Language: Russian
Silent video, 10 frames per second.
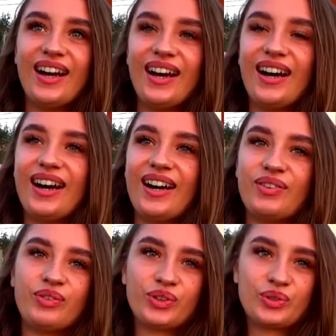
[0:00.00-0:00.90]
А,
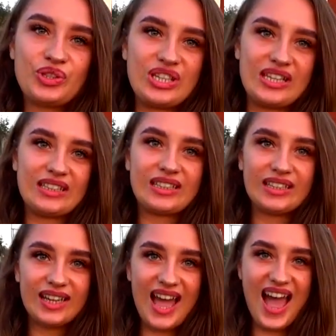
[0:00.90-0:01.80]
фотку денег.
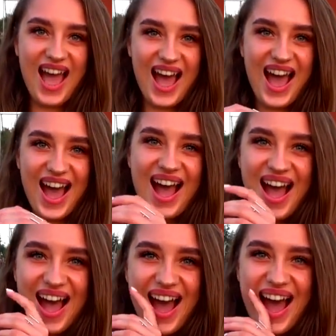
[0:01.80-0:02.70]

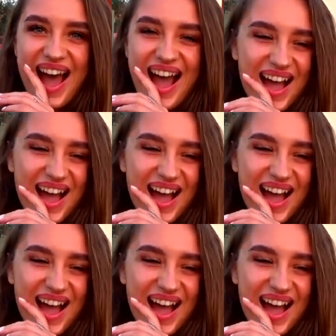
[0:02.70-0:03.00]
О.